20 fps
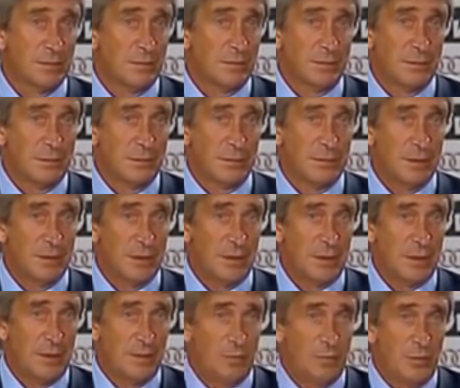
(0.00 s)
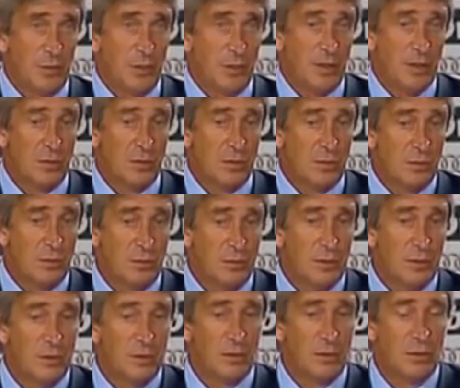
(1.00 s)
Como comprenderéis, este dato no es algo que
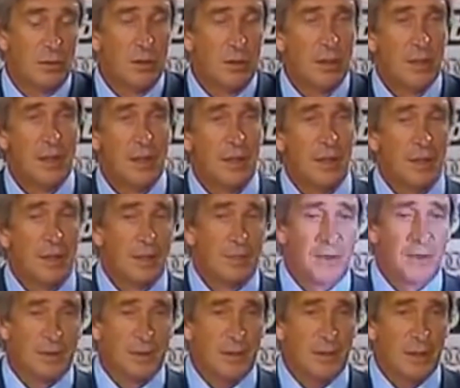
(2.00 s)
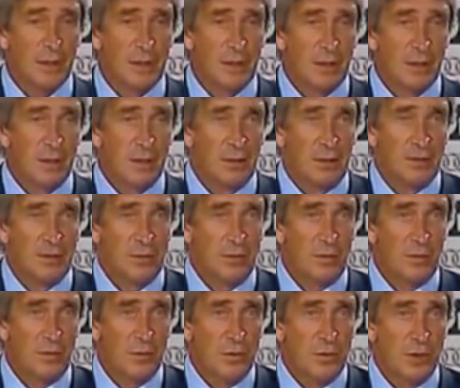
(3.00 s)
sea muy relevante. Si ganas menos que el
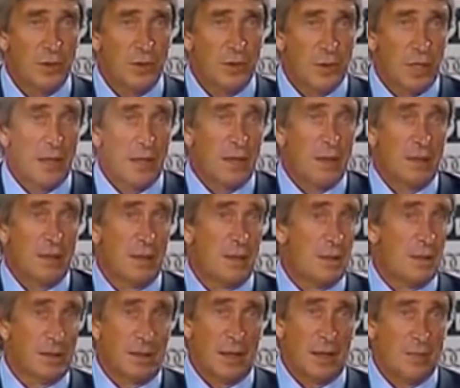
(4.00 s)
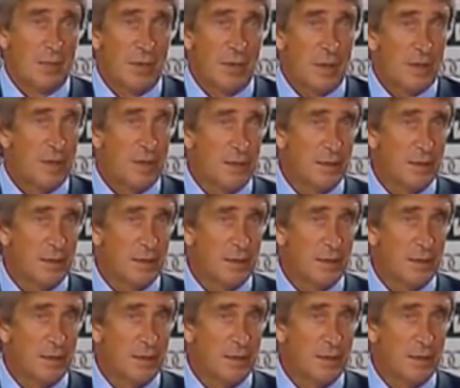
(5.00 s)
primero, no eres el primero.